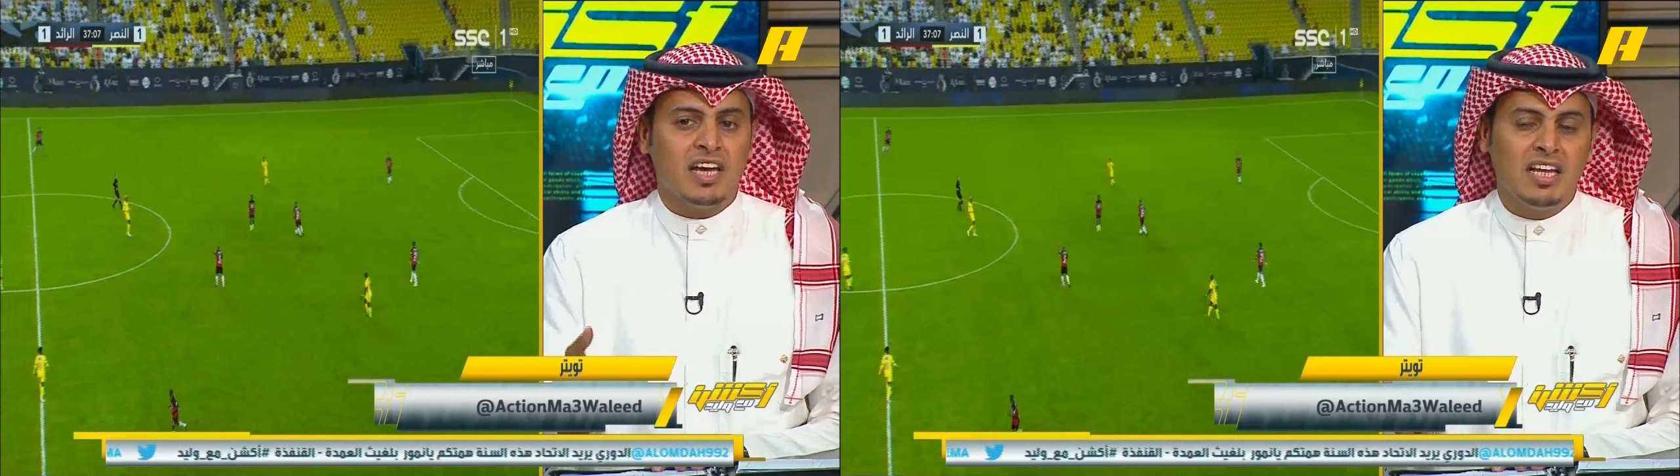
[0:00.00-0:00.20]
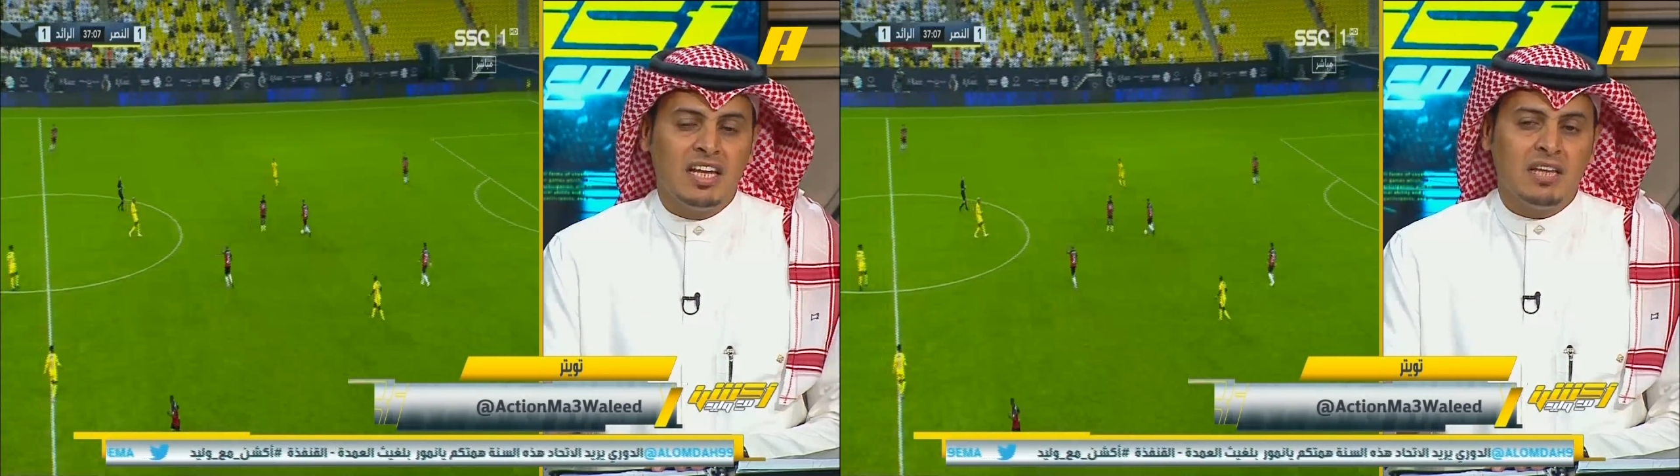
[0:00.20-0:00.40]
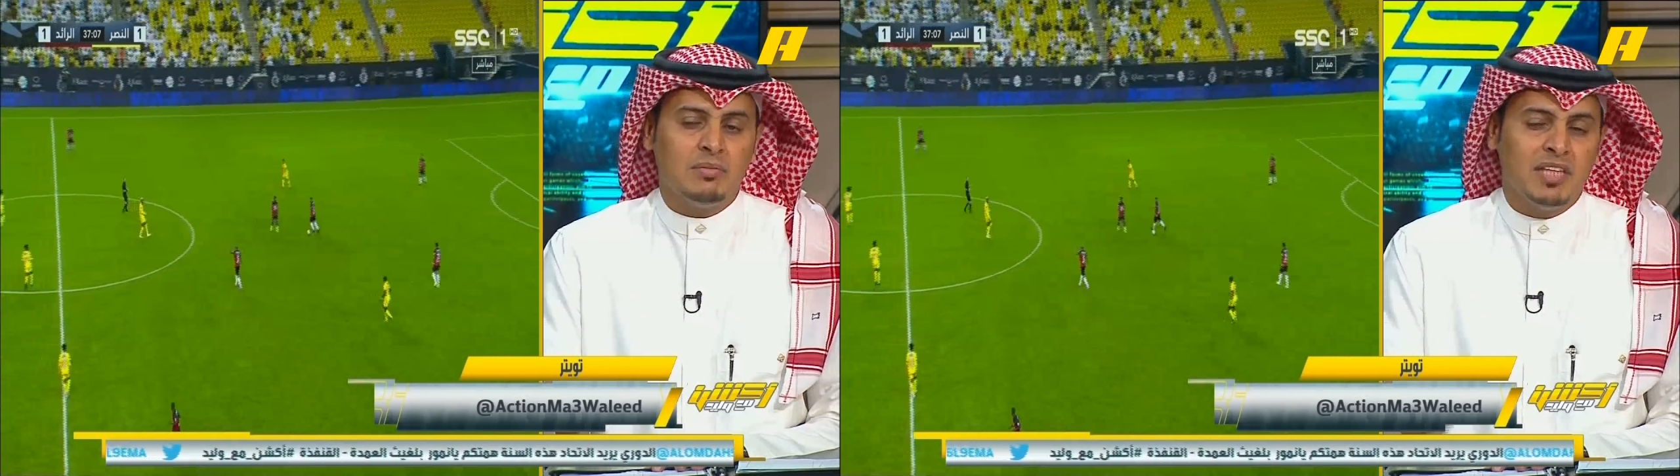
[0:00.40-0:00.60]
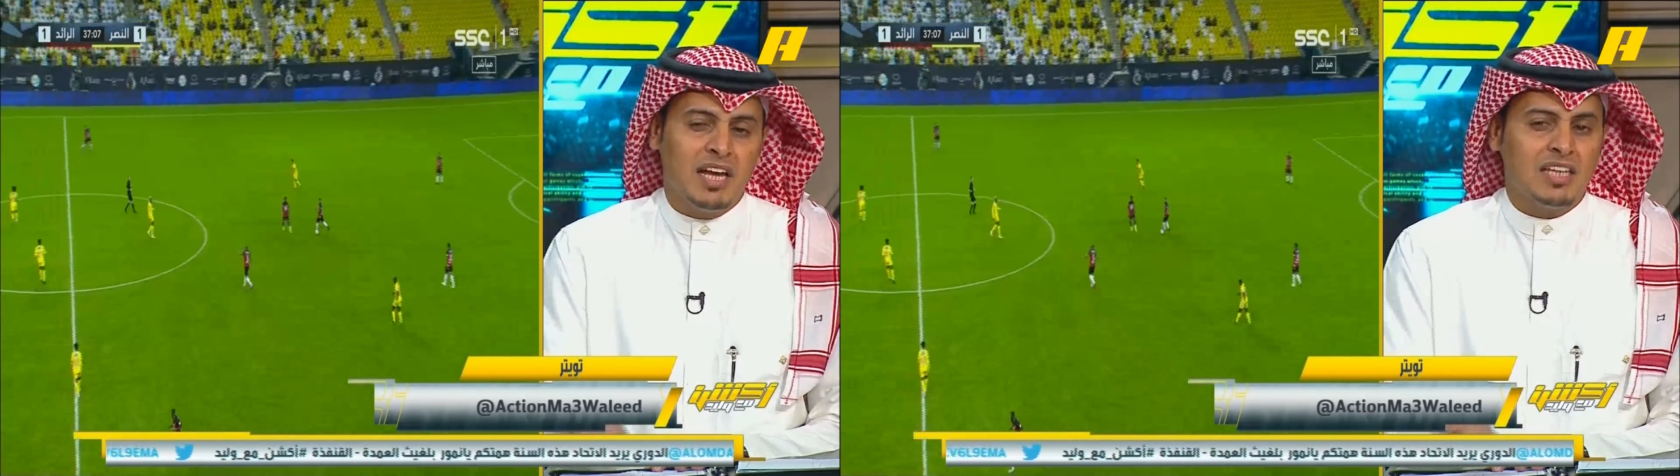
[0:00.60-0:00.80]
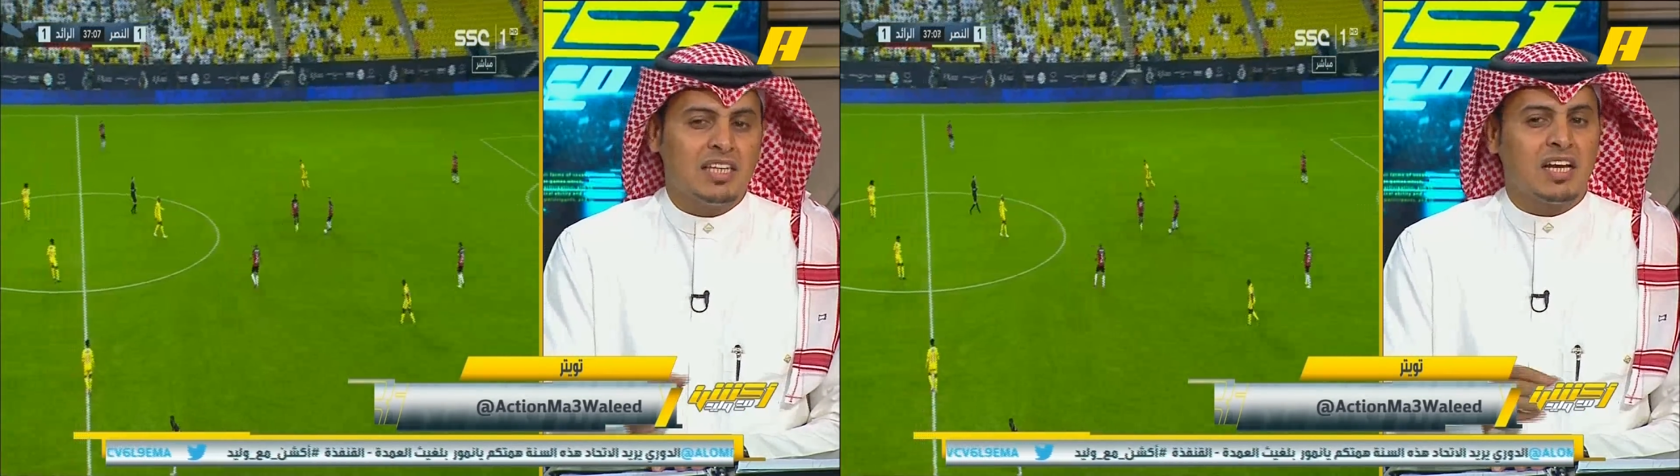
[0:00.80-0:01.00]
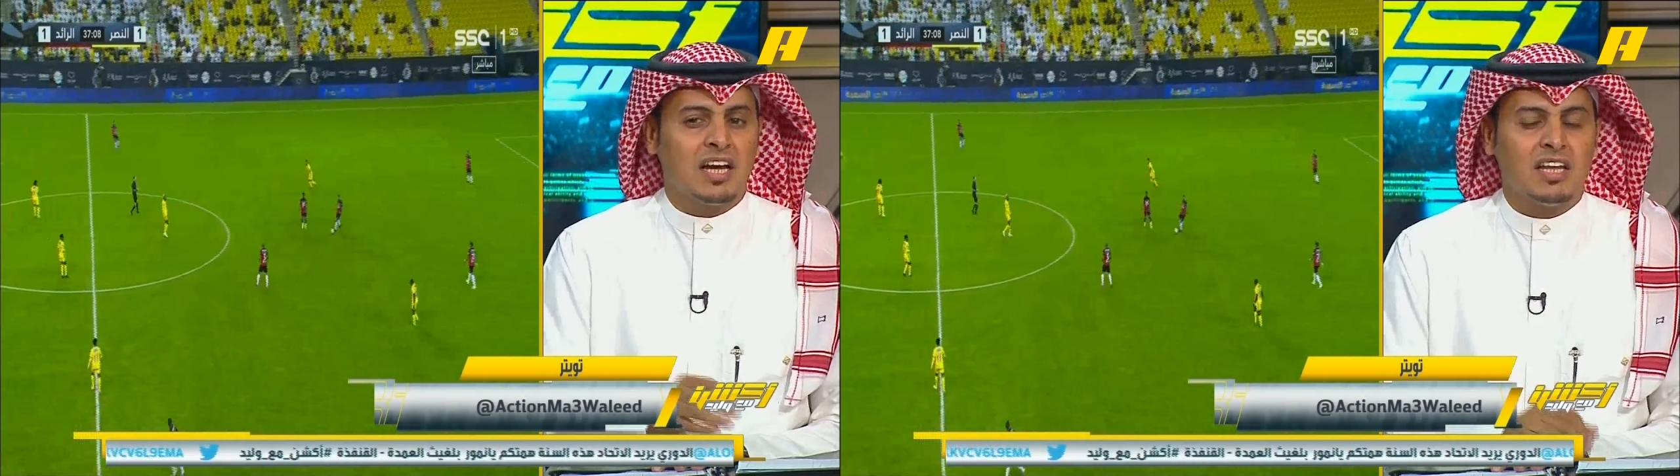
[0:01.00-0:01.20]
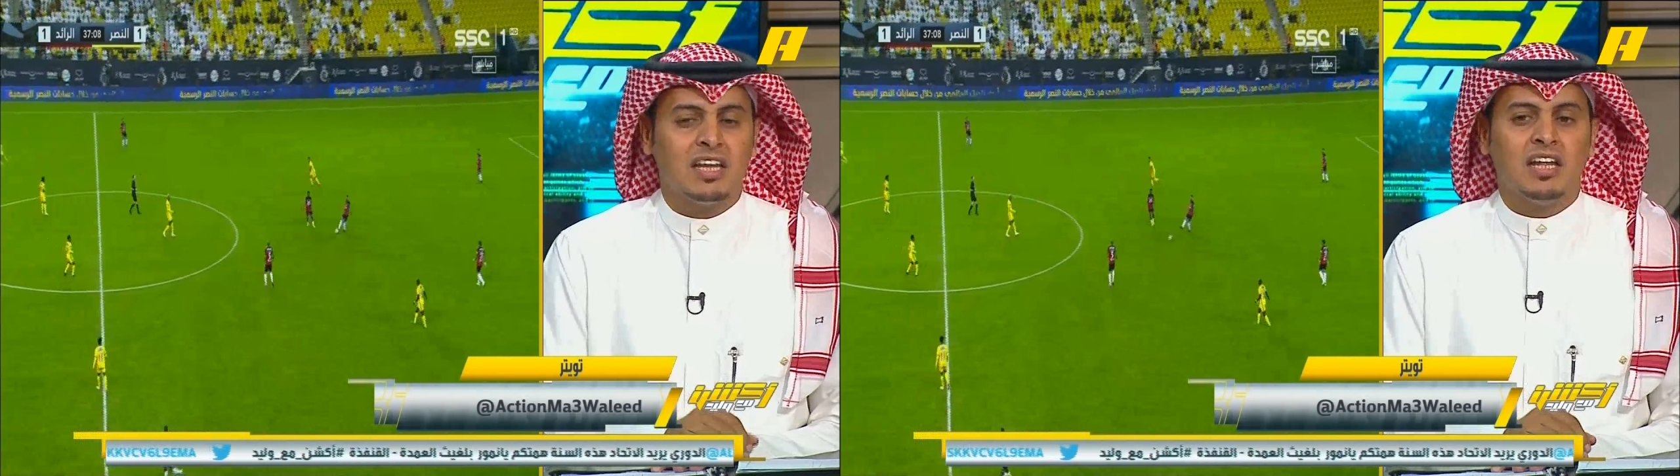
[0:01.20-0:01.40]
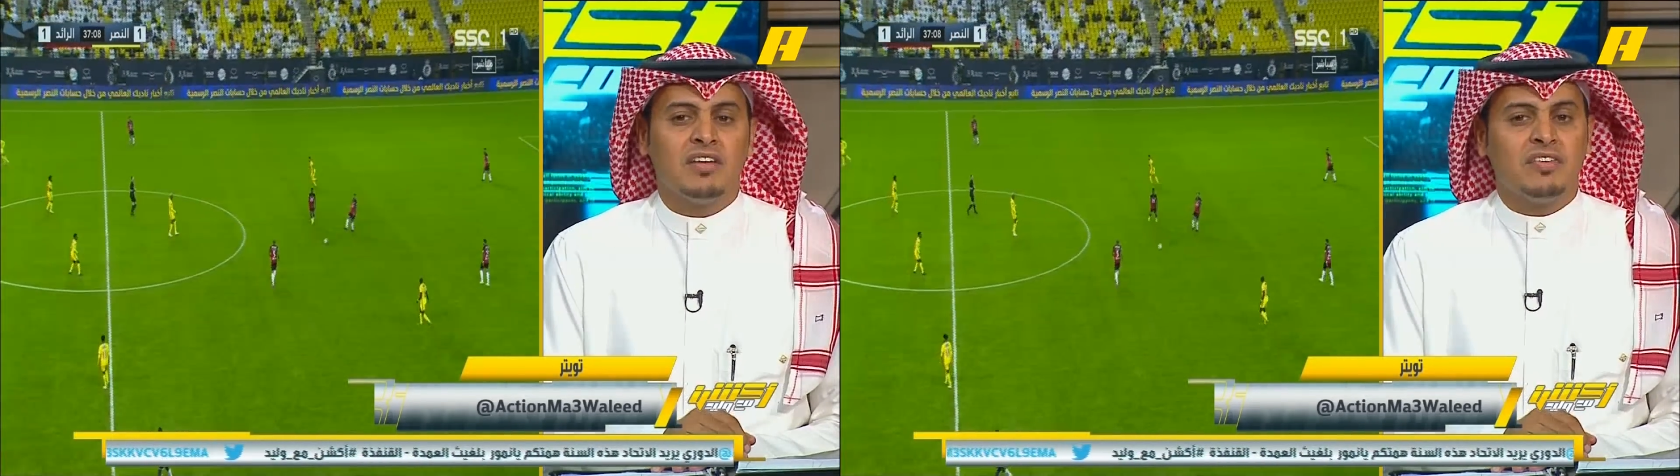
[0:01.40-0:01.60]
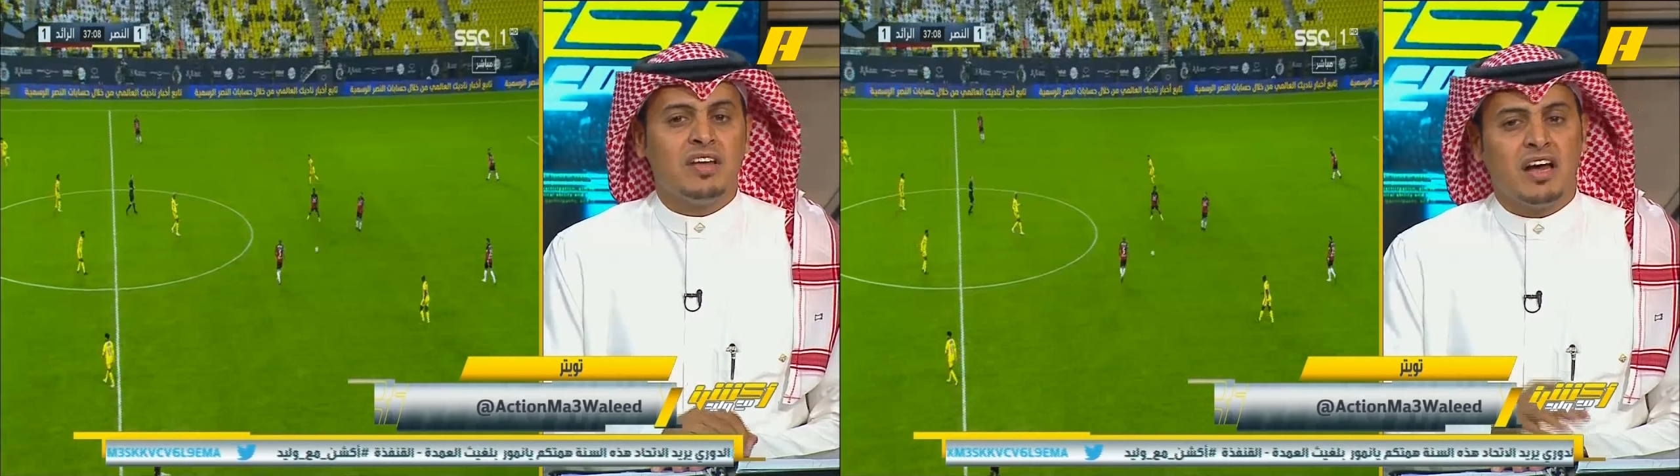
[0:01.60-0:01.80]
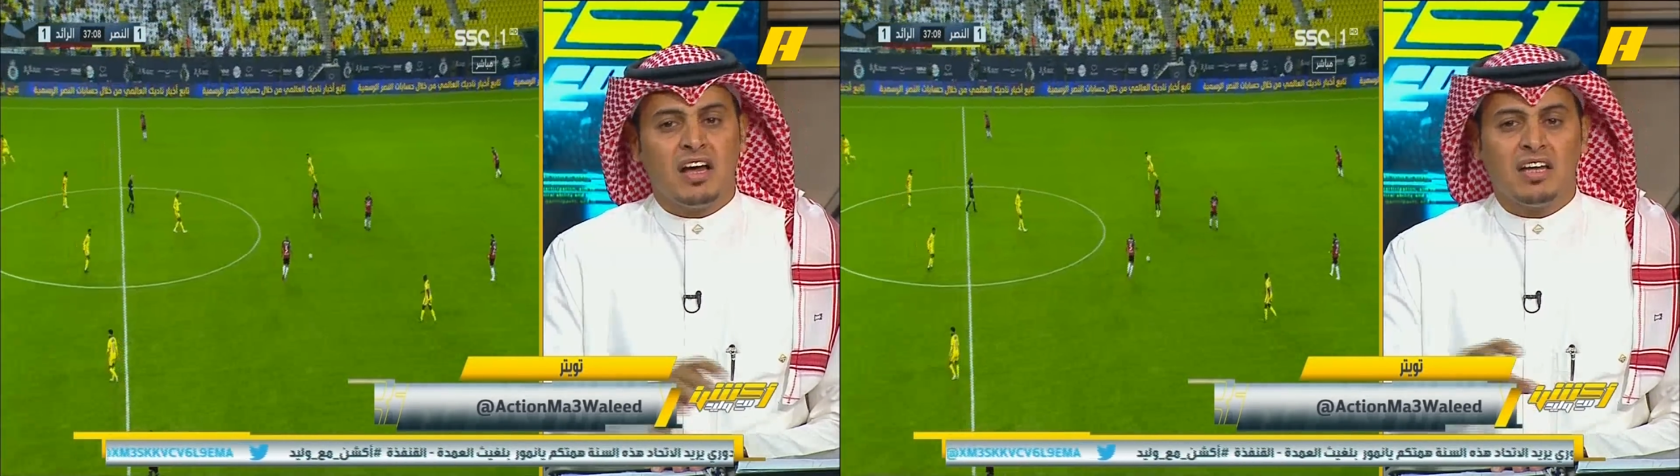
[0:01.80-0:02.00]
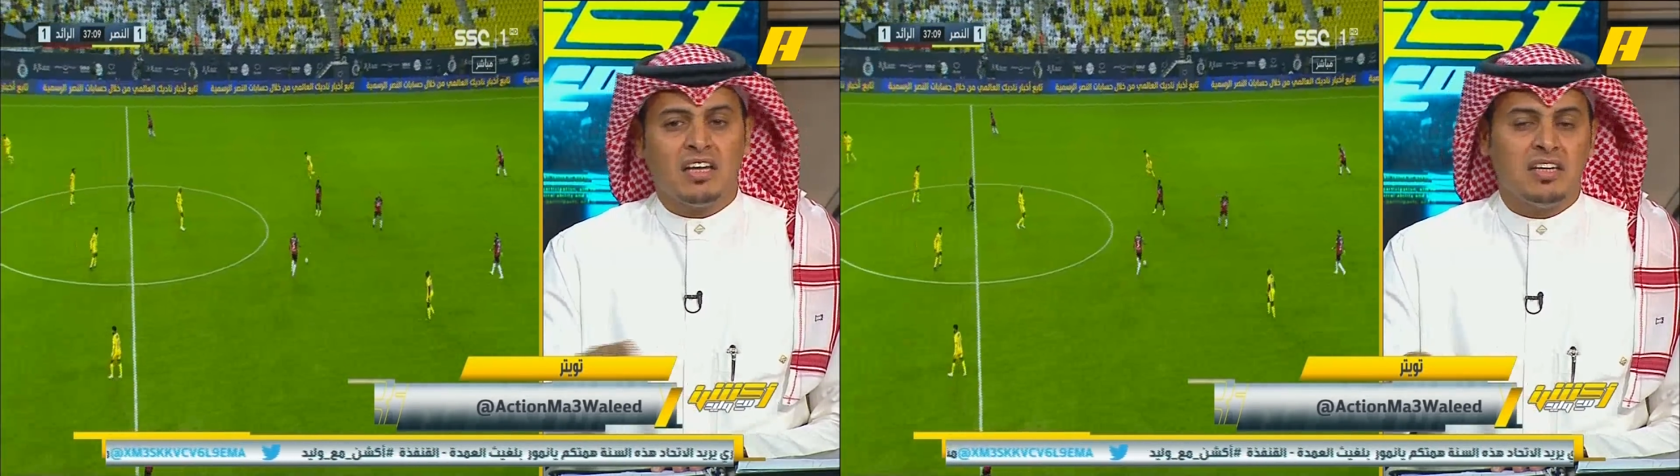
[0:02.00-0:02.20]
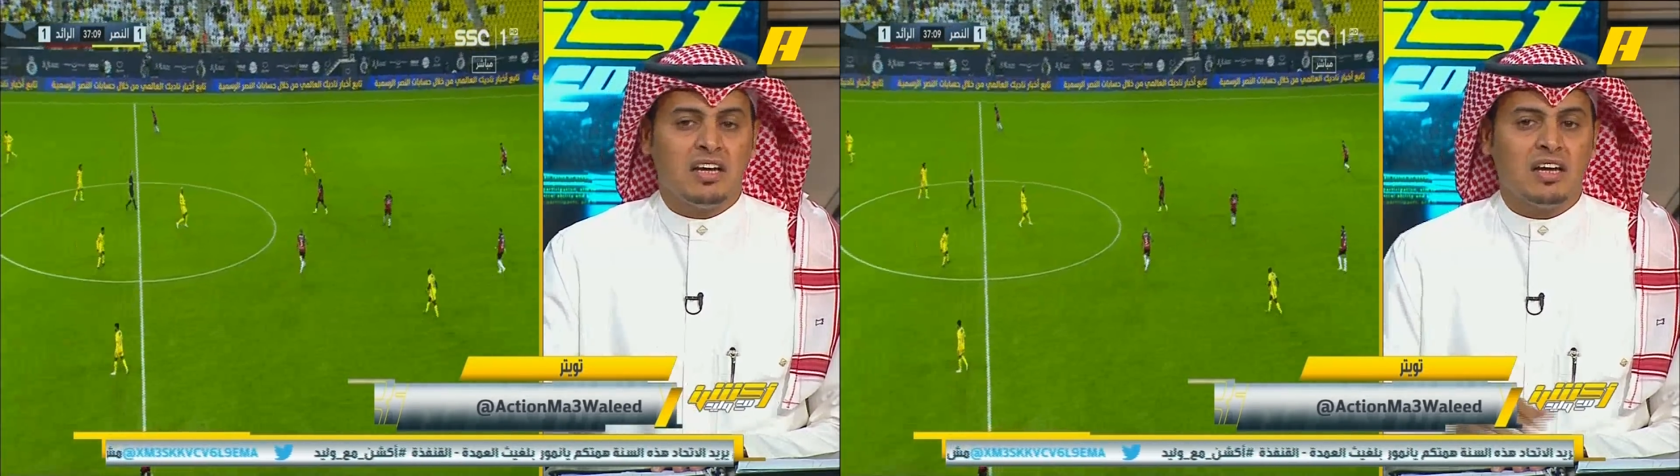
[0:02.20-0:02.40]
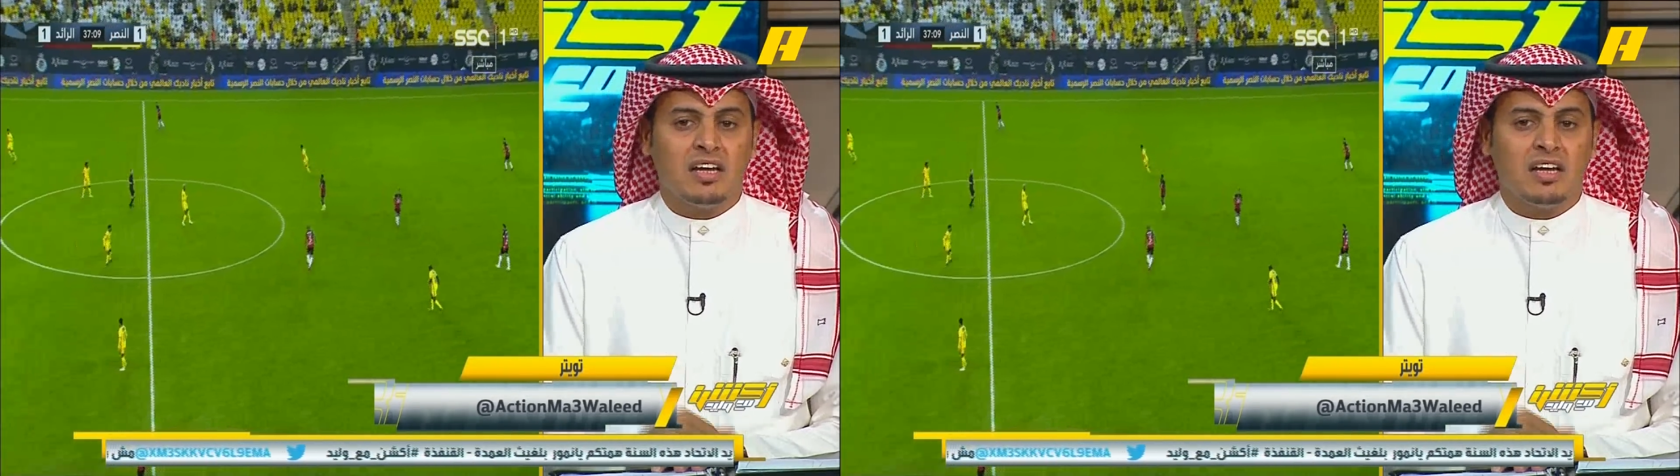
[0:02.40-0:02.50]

اللي بدايتها كان فيها يعني